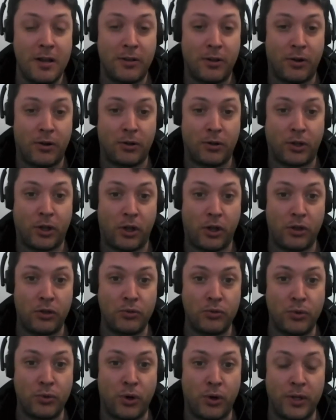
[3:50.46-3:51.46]
Donc, euh,
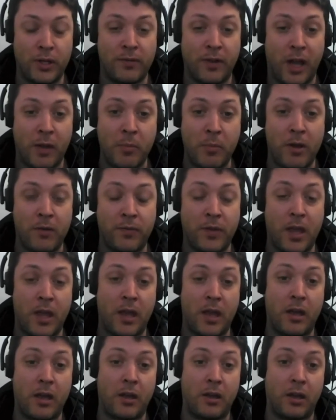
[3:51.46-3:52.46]
nous, on est vraiment fiers
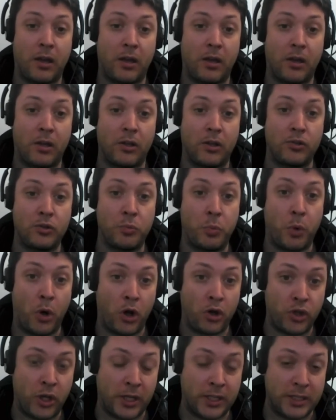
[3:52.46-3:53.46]
euh, du
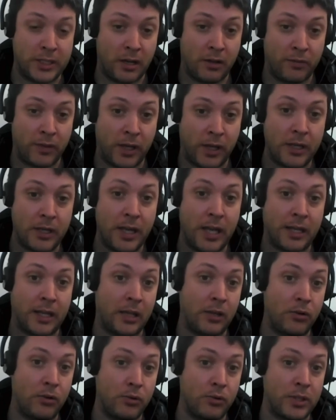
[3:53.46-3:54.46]
projet qui s'en vient. La
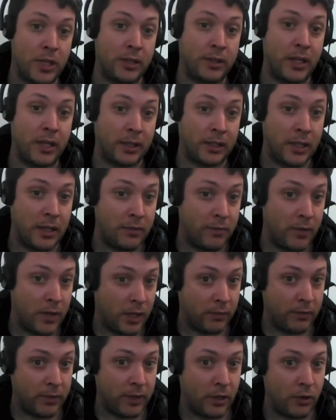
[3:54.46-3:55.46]
canneuse, en tant que telle, va
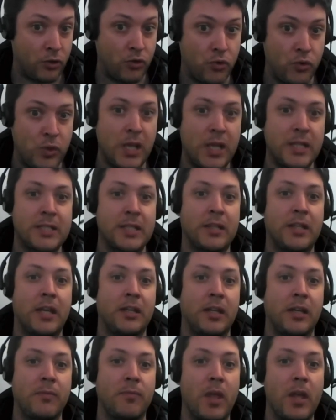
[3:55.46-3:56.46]
arriver en juillet cette
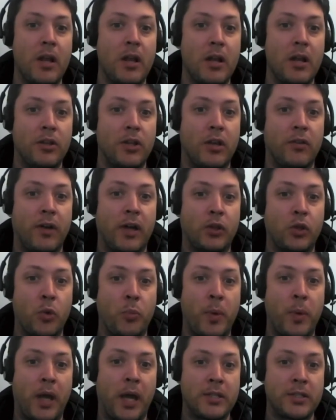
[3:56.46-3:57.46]
année, devrait être
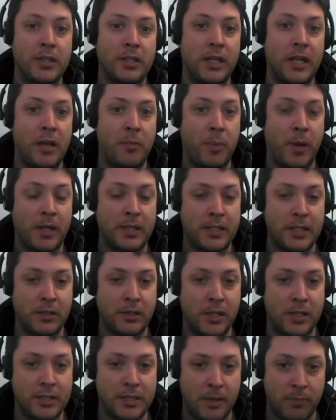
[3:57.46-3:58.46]
opérationnelle à
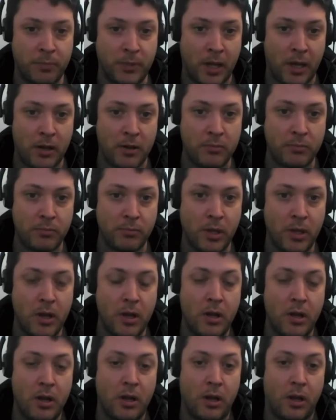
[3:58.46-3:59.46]
partir de septembre.
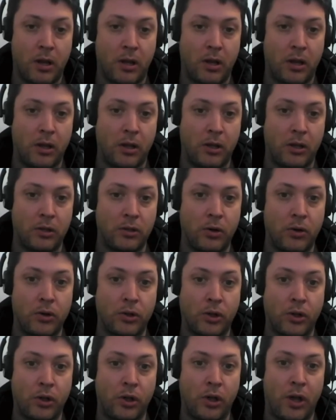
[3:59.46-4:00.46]
Euh,
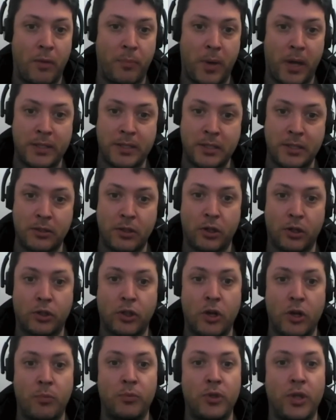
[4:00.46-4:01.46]
donc, euh, à partir
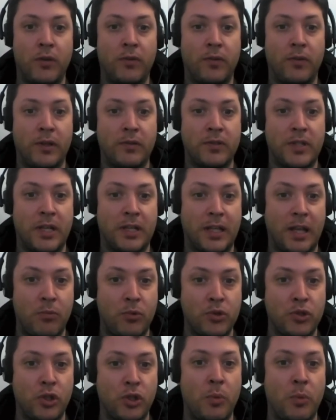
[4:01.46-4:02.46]
d'octobre, vous, devrez vous êtes en
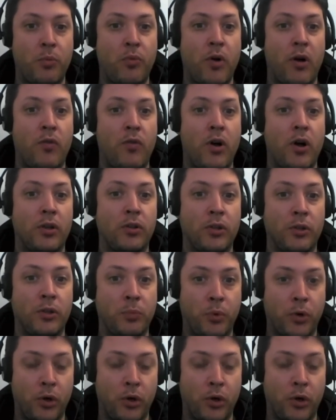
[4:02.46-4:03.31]
mesure de pouvoir voir notre